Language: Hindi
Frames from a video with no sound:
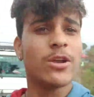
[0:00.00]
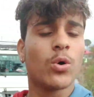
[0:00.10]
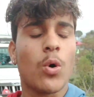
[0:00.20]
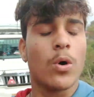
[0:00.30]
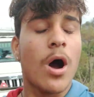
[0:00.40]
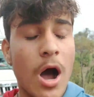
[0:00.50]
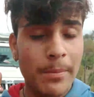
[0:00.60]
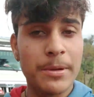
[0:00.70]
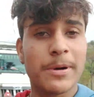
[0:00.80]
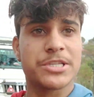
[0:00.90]
भाई लोगों
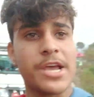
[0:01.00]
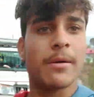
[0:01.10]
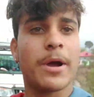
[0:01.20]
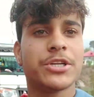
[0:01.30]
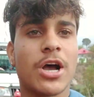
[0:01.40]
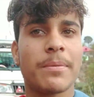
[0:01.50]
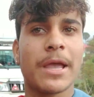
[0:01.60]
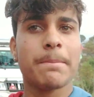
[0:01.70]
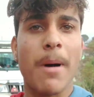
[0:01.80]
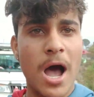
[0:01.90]
अभी बजे हैं भाई
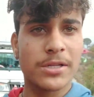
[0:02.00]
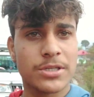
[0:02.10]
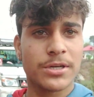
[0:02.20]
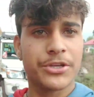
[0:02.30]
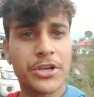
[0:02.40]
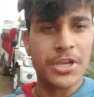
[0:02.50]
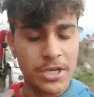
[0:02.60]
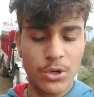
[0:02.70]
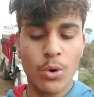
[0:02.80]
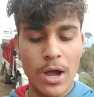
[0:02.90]
साहब के पांच
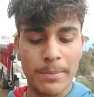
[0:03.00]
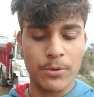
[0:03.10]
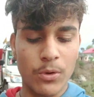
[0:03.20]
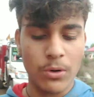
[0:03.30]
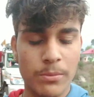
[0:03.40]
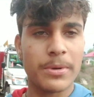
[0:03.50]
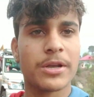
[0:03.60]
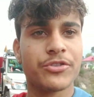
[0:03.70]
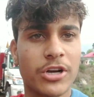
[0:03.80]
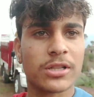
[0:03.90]
यकीन नहीं होगा आपको
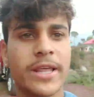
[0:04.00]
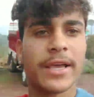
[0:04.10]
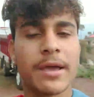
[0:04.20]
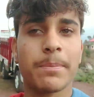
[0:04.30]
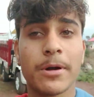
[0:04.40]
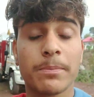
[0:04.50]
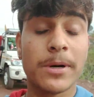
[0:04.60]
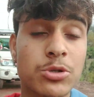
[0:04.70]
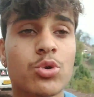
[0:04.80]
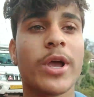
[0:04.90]
मेरे शक्ल देख के पर
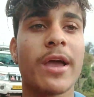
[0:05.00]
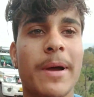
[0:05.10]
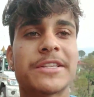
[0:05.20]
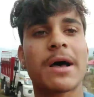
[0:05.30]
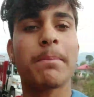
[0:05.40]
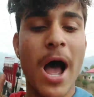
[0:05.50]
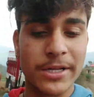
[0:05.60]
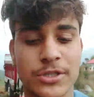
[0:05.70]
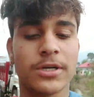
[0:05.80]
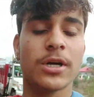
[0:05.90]
बज चुके हैं भाई साहब
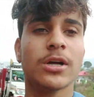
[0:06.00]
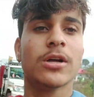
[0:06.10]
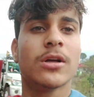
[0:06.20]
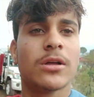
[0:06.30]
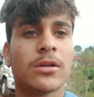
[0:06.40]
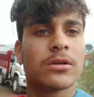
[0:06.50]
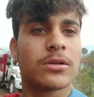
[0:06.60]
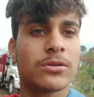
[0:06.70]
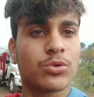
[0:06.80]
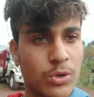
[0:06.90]
पांच
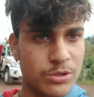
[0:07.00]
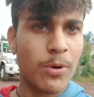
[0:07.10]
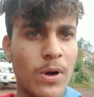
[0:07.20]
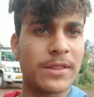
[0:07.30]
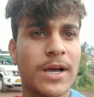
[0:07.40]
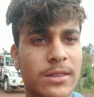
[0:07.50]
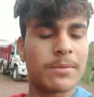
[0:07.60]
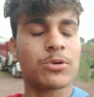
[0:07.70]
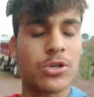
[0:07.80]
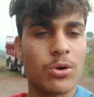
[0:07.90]
सूरज भगवान
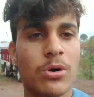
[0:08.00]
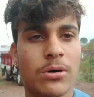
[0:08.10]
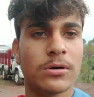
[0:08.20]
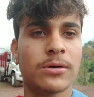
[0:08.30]
दिखाता आपको चलो